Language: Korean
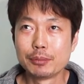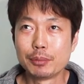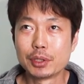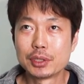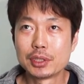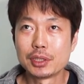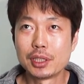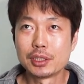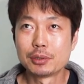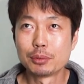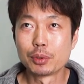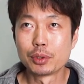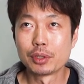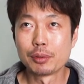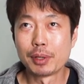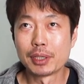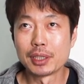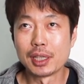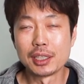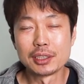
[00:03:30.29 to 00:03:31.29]
며칠 될지
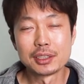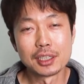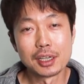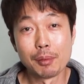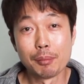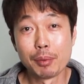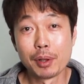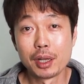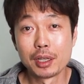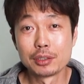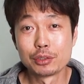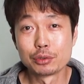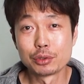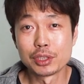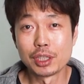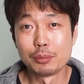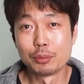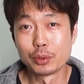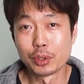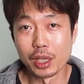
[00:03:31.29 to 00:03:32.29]
모르겠 날짜를 안 봐가지고
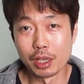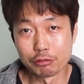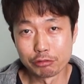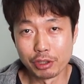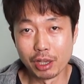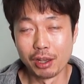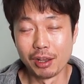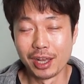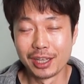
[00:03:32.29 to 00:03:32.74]
잘 모르겠고요.